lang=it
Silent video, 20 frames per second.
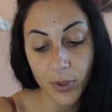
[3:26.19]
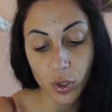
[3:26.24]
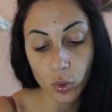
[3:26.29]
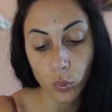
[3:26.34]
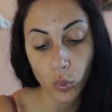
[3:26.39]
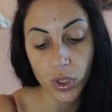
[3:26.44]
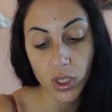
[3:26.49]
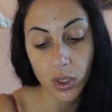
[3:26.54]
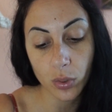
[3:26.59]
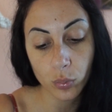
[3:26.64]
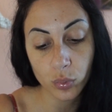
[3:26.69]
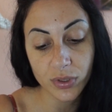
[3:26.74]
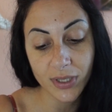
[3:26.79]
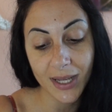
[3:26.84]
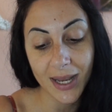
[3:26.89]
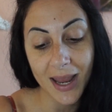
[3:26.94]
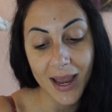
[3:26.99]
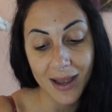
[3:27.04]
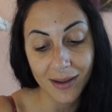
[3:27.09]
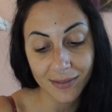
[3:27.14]
per cui è
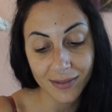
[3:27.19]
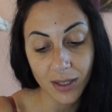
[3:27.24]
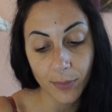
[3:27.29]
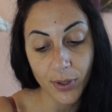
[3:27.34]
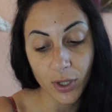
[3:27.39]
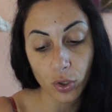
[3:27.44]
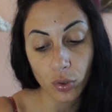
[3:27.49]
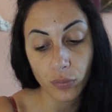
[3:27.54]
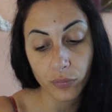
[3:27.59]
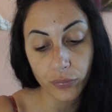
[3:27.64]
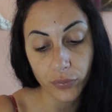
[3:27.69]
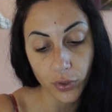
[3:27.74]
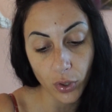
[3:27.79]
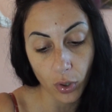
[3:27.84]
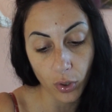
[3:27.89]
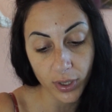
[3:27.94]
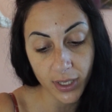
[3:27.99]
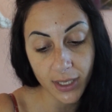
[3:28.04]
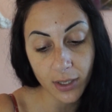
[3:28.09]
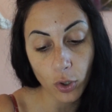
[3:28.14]
utile anche per
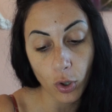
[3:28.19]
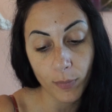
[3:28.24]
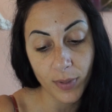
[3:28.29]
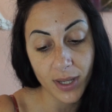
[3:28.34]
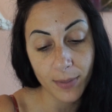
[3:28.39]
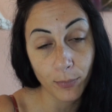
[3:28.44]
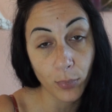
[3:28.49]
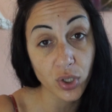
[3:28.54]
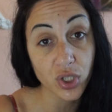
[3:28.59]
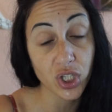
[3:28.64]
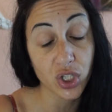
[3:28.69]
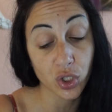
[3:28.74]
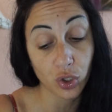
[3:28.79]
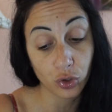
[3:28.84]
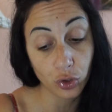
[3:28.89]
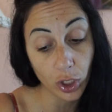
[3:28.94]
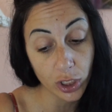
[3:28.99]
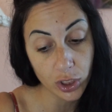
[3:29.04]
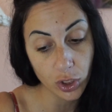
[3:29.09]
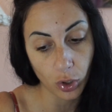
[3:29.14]
gonfiori, come le borse
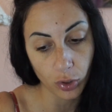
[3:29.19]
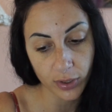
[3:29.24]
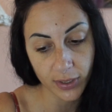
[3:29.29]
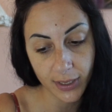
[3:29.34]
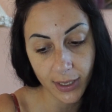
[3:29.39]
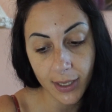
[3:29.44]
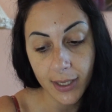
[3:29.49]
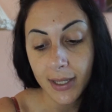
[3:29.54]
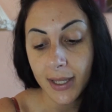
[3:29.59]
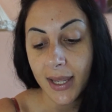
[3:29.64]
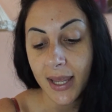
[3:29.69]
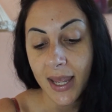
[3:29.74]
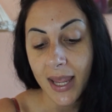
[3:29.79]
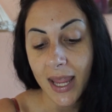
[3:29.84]
sotto gli occhi,